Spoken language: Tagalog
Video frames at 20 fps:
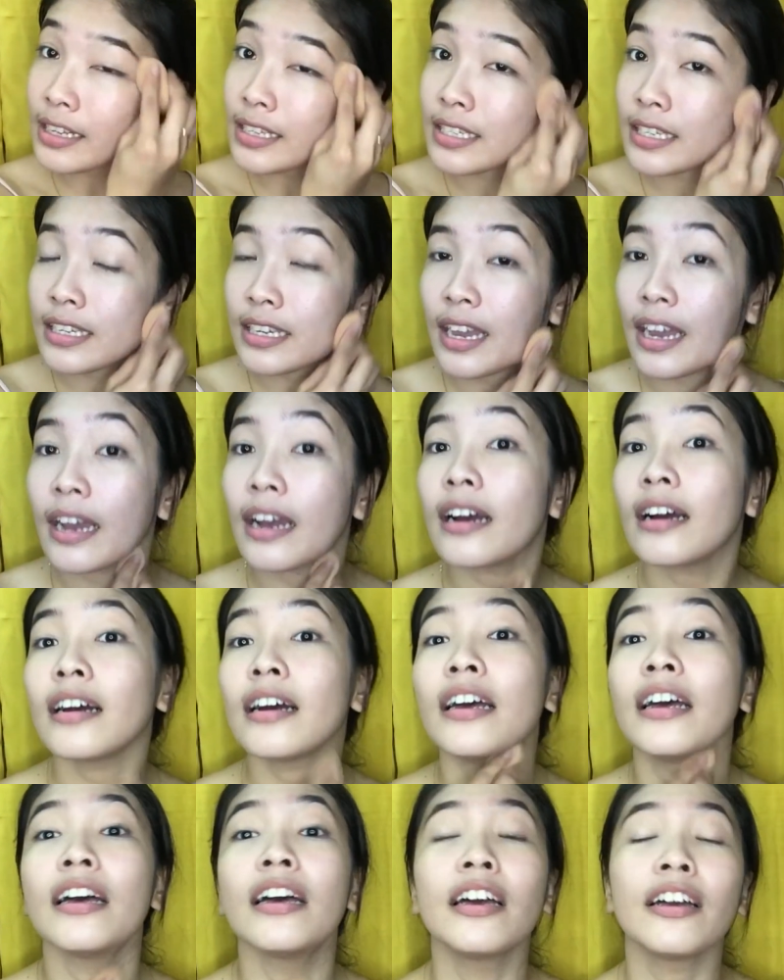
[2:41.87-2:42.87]
kasi nga,
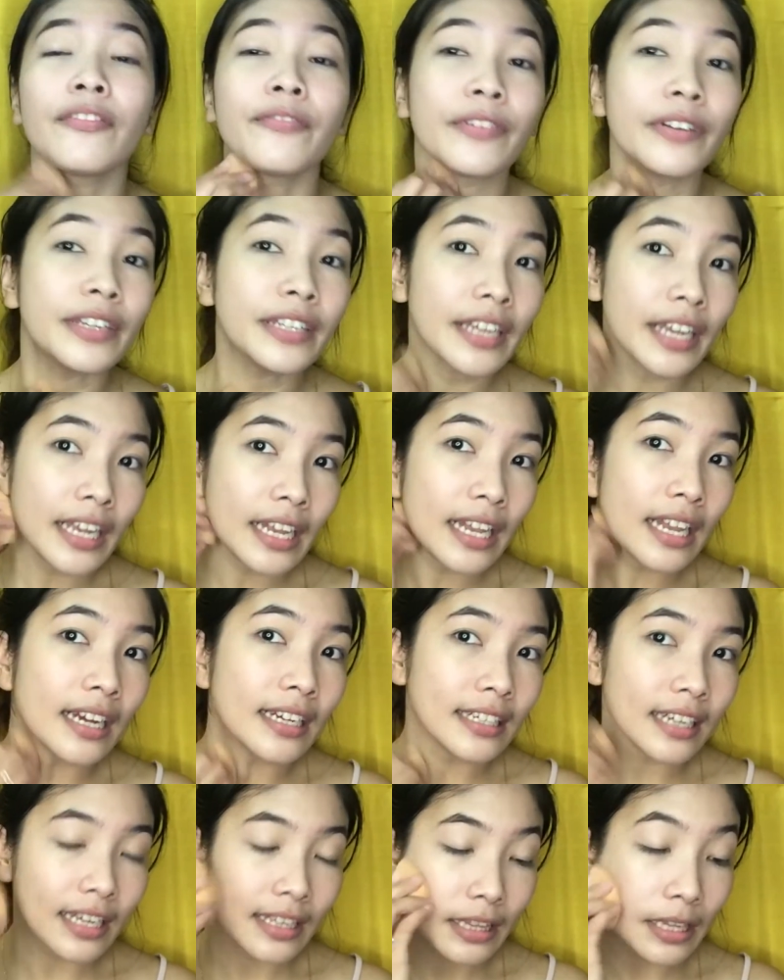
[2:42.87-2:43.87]
everyday
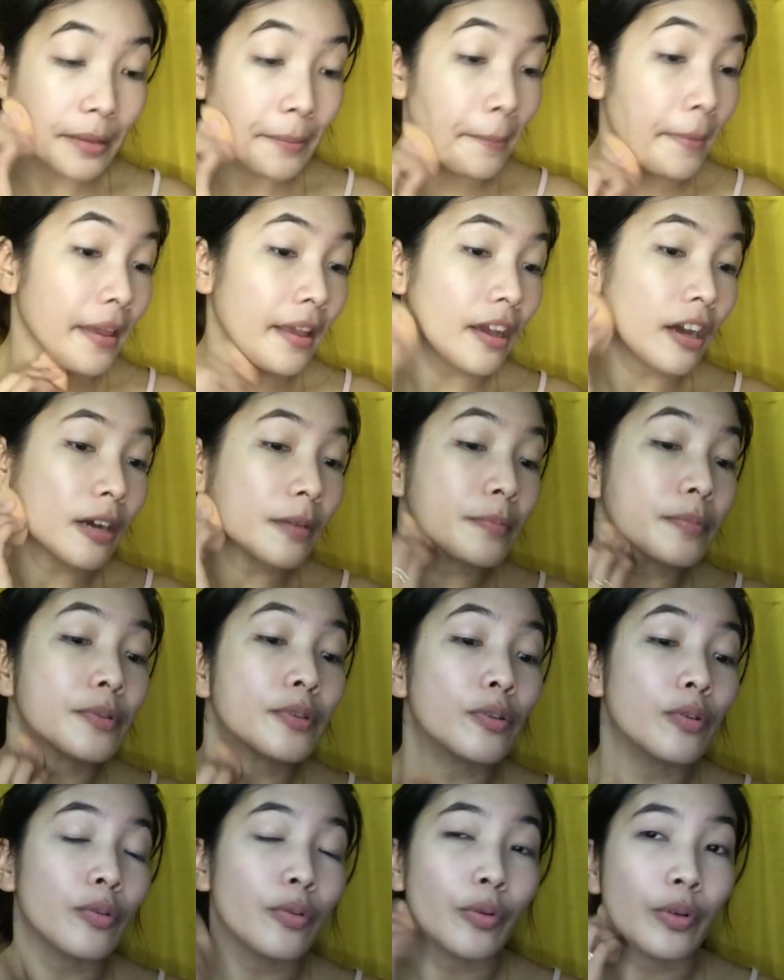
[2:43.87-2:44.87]
lang nating makeup.
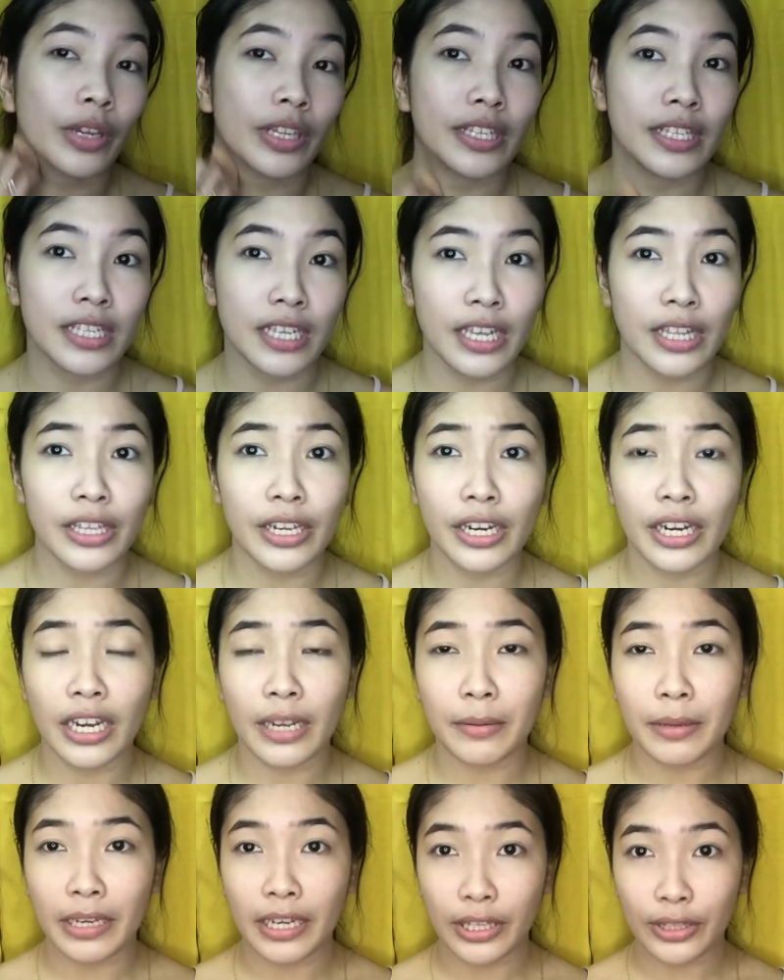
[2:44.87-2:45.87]
So, it's either
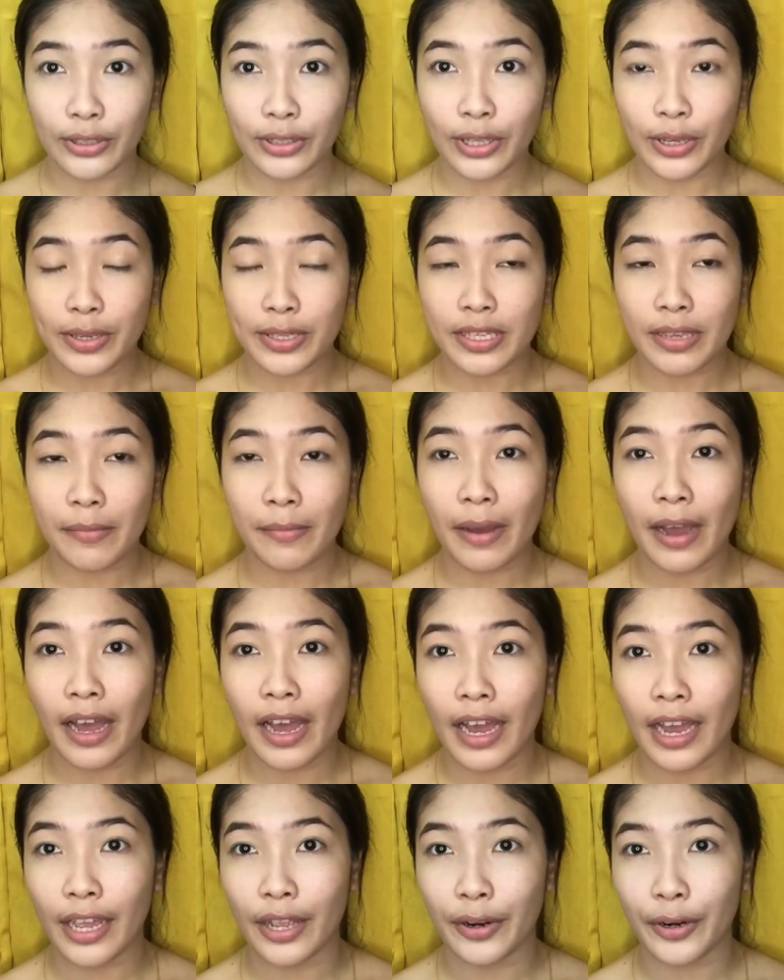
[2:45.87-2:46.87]
andito tayo sa
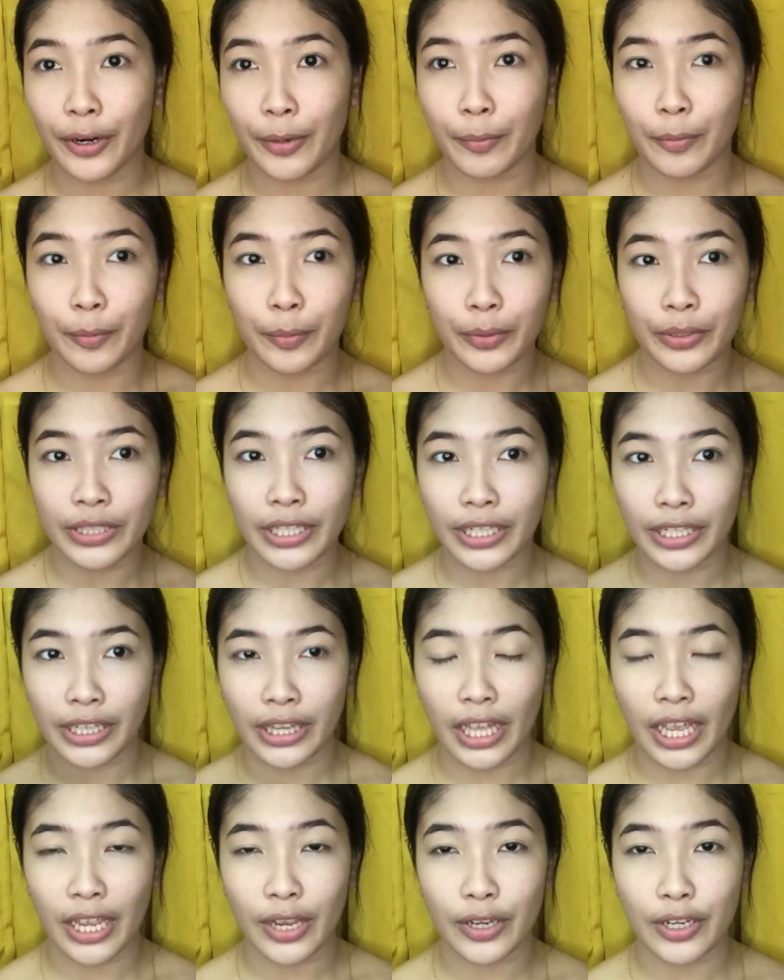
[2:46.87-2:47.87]
bahay or pupunta
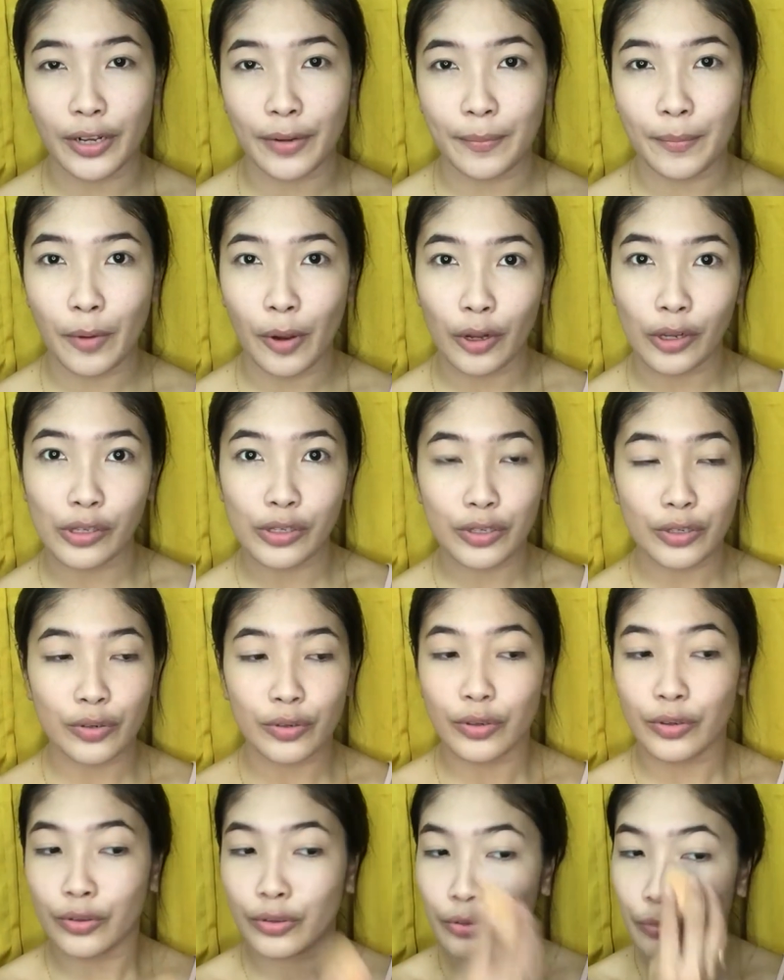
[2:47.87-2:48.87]
tayo ng mall.
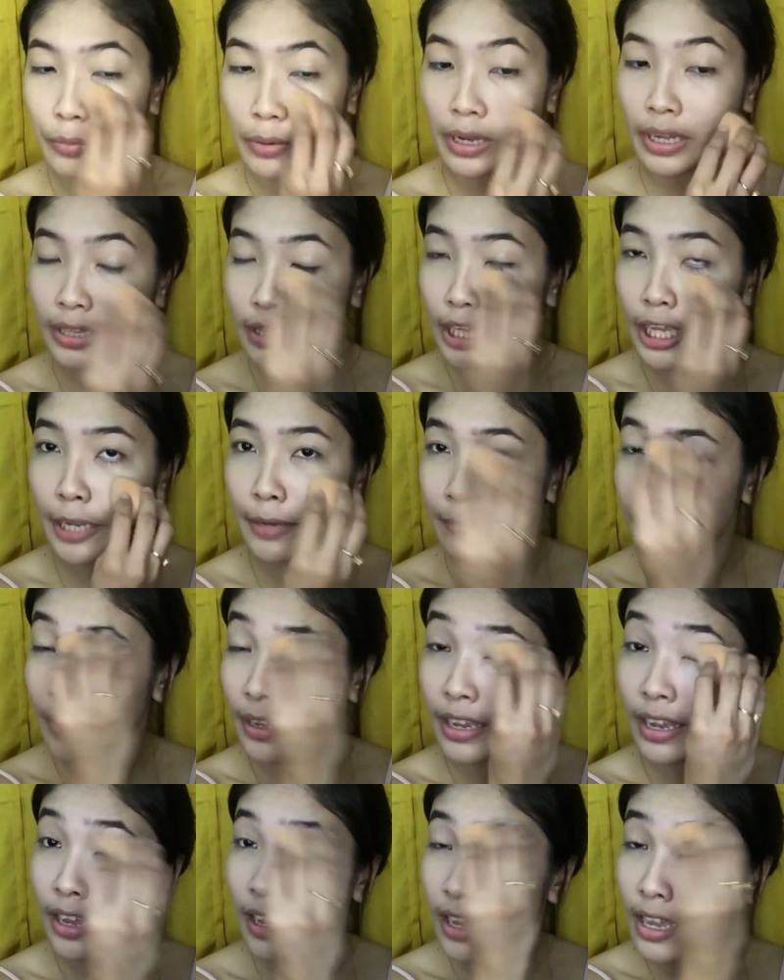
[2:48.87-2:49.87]
So, yun yung mga time
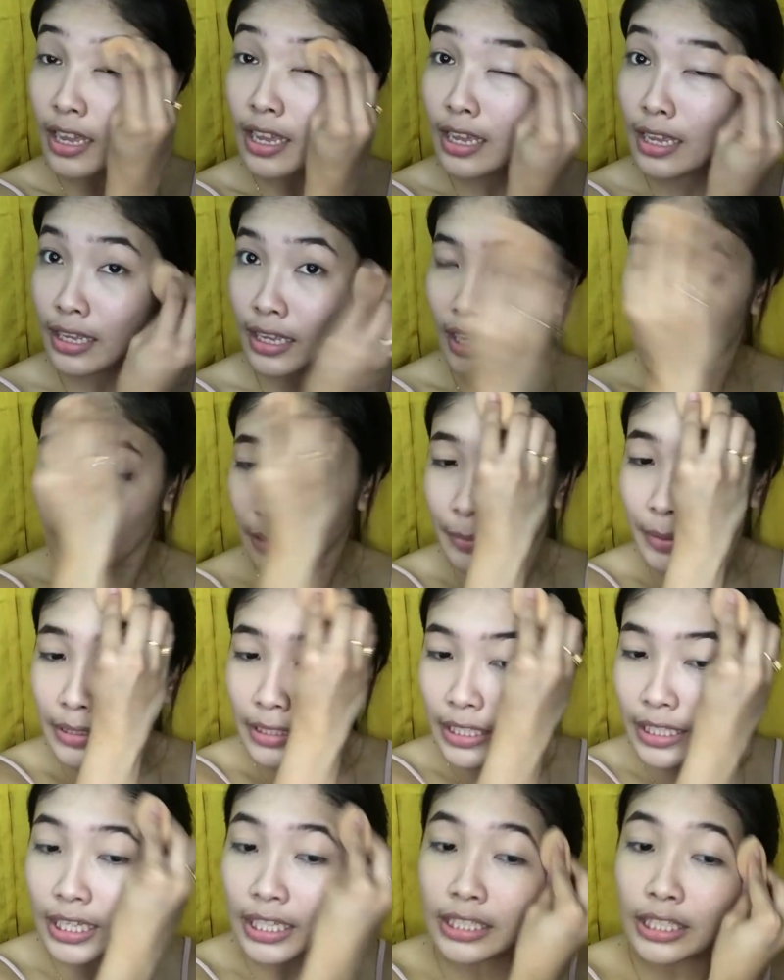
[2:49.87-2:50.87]
na
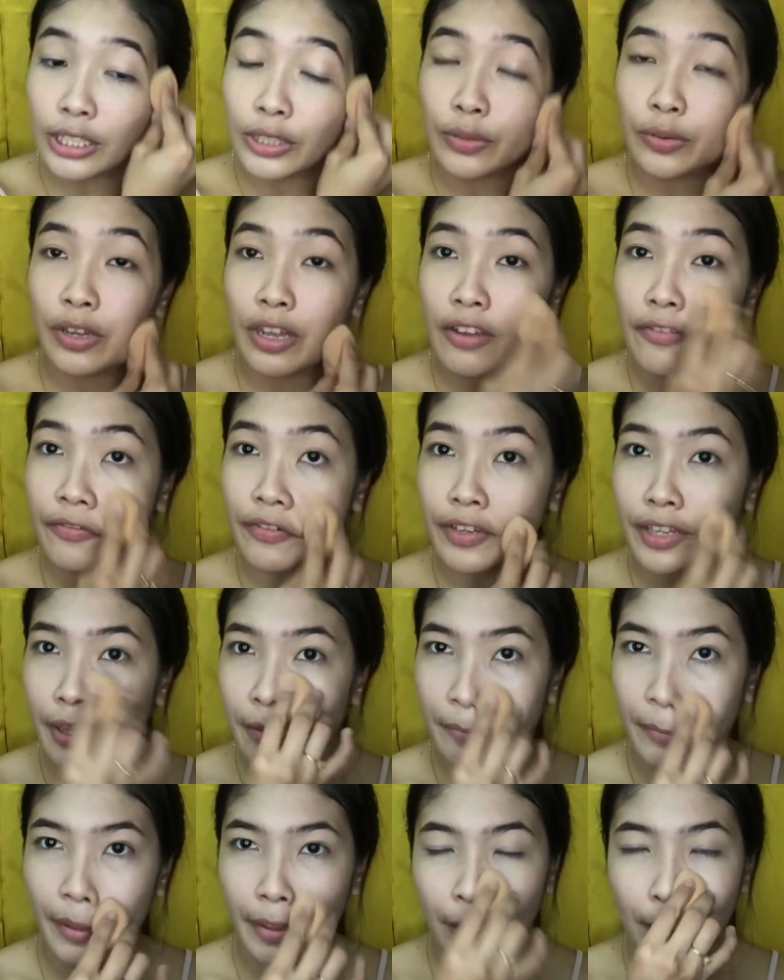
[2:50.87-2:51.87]
gagamitin natin tong
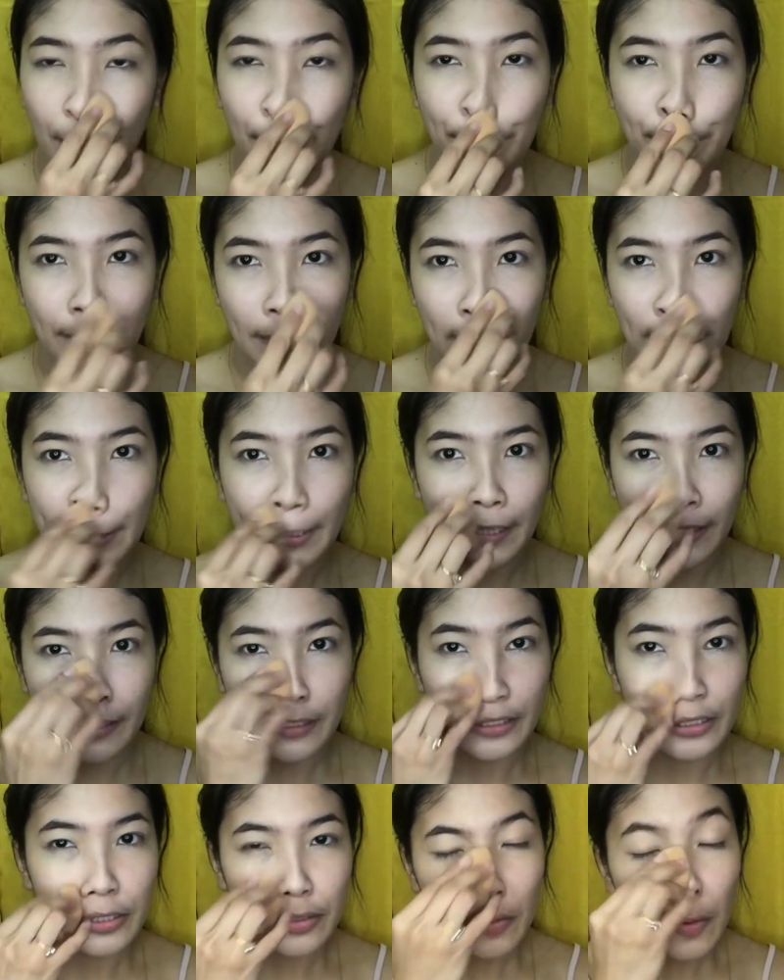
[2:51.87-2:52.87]
everyday makeup
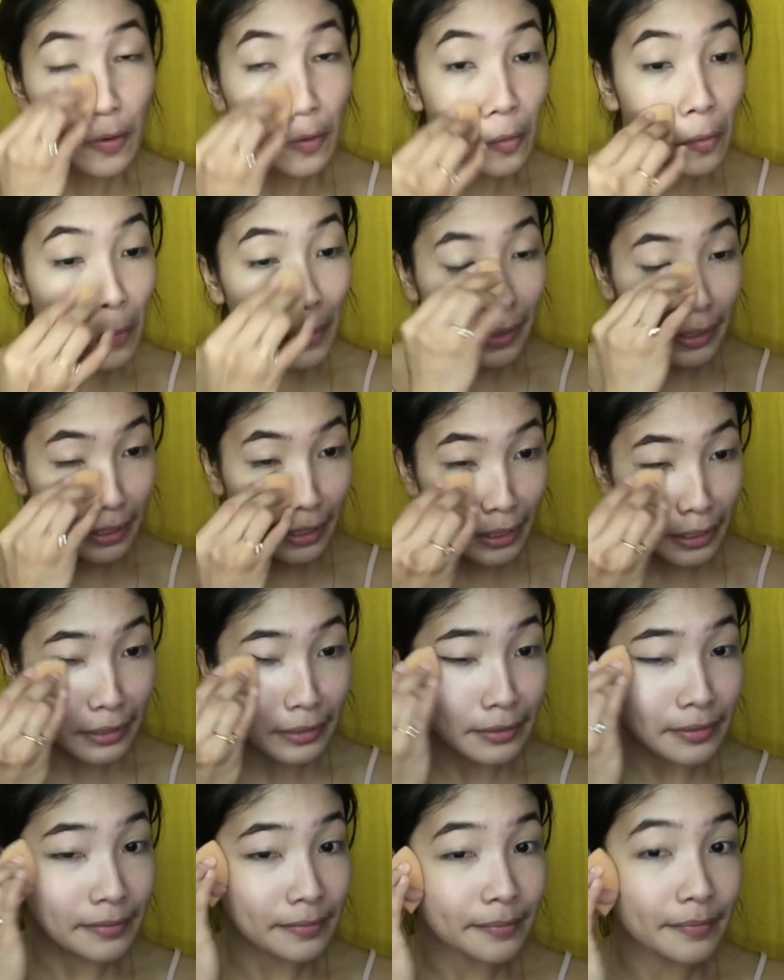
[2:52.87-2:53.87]
natin. So,
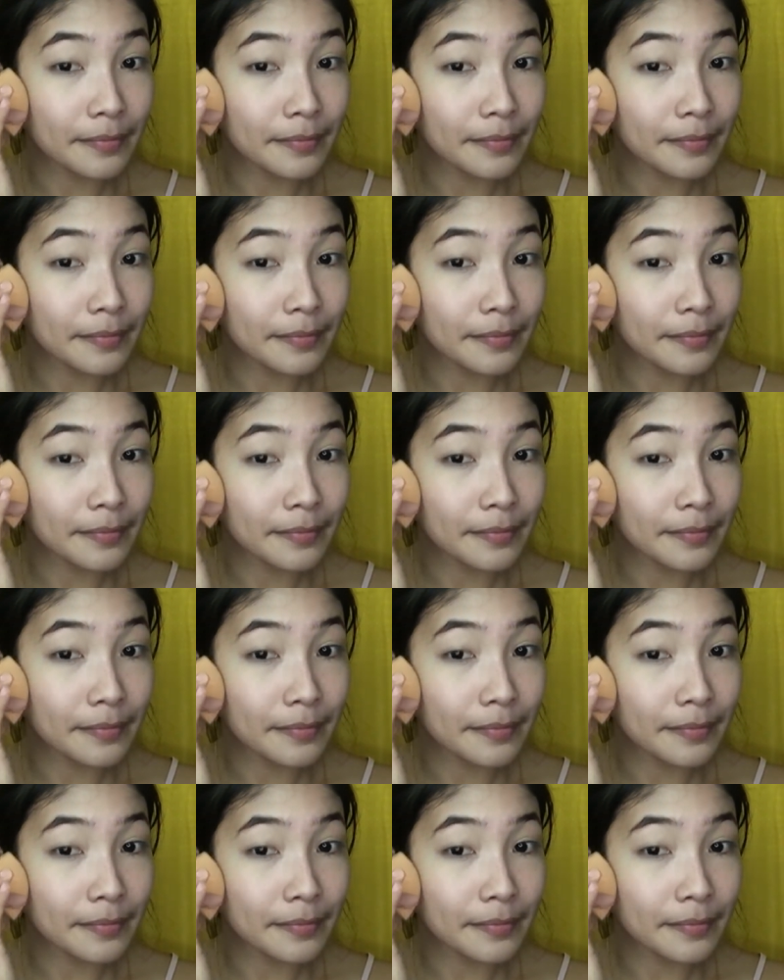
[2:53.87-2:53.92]
ayan.